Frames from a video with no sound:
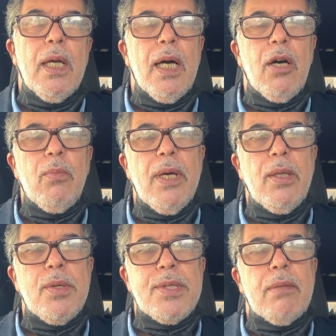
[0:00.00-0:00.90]
او ما
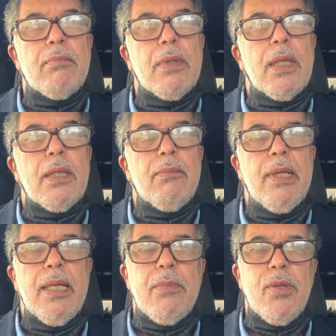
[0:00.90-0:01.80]
يسمى
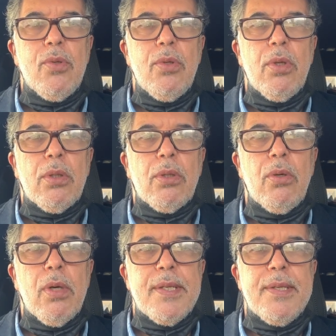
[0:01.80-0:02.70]
بلي ميزور
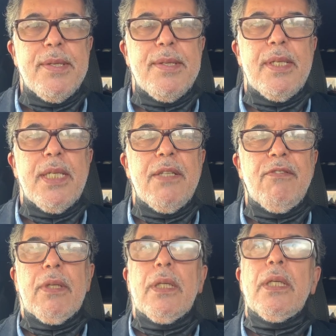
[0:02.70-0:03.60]

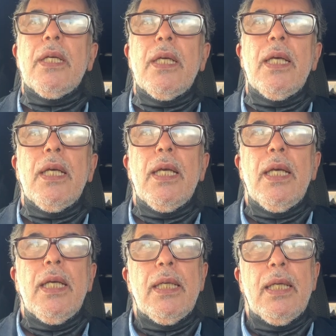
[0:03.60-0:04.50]
كورسيسيف
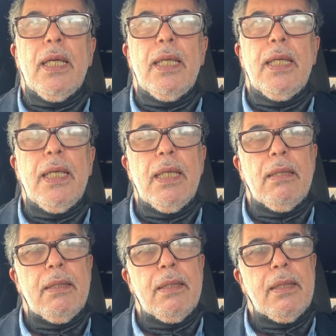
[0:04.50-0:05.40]
يعني
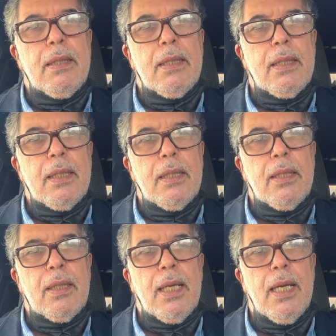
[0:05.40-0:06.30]

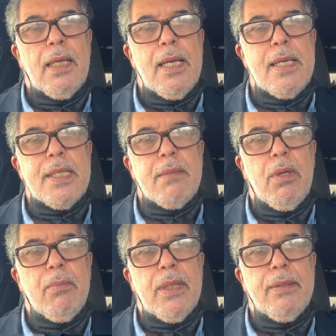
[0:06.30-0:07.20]
آه على حسب
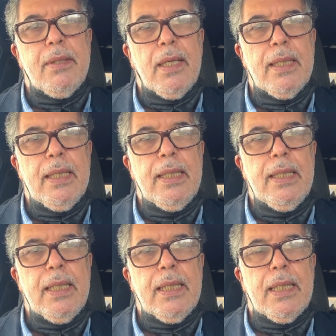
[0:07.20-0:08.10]
الماده
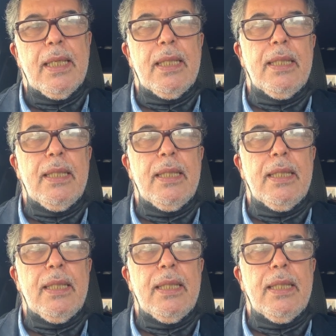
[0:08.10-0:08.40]
اللي هاد